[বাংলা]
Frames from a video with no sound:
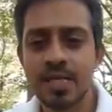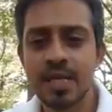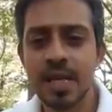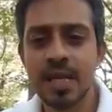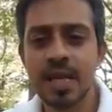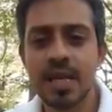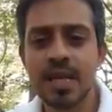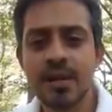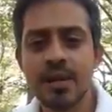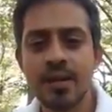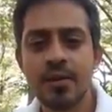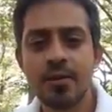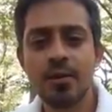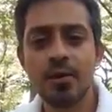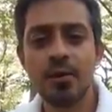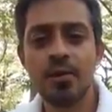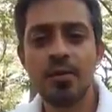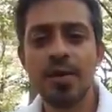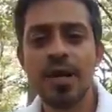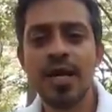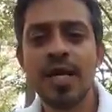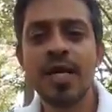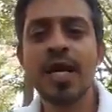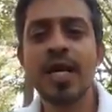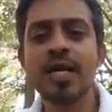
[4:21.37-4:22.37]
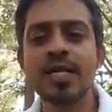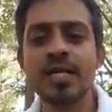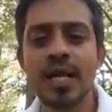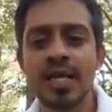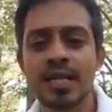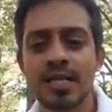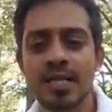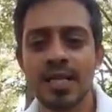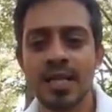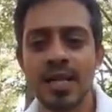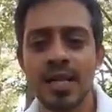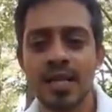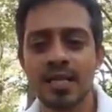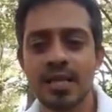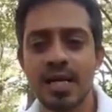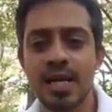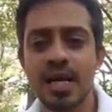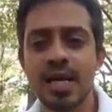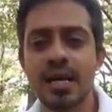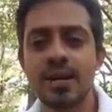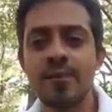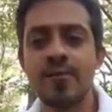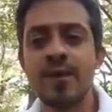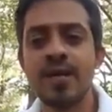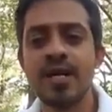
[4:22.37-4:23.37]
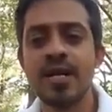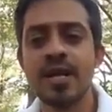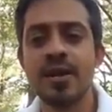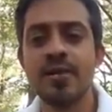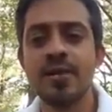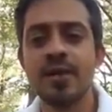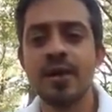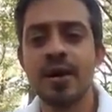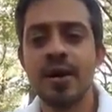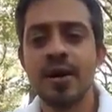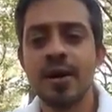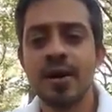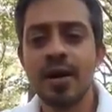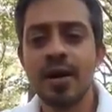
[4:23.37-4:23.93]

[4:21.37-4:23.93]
সেখানে কোনো মিডিয়া যাচ্ছে না সেখানে মিডিয়া